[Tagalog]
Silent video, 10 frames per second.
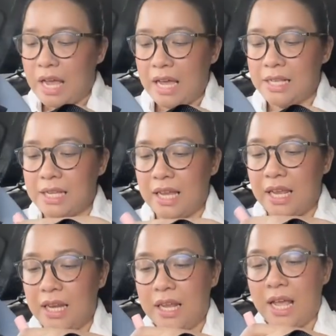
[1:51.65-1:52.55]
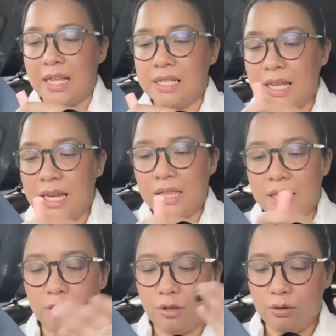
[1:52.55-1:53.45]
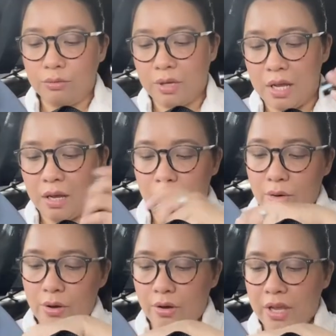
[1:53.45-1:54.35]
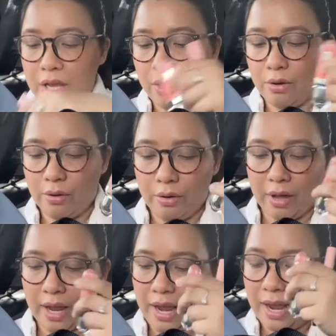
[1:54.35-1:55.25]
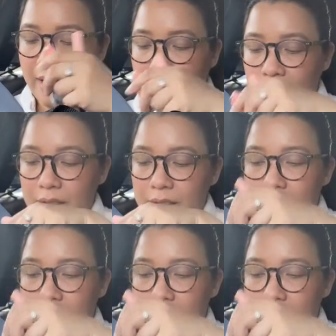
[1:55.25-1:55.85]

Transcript: As in. As in, nandito yung Kiko, Kiko, and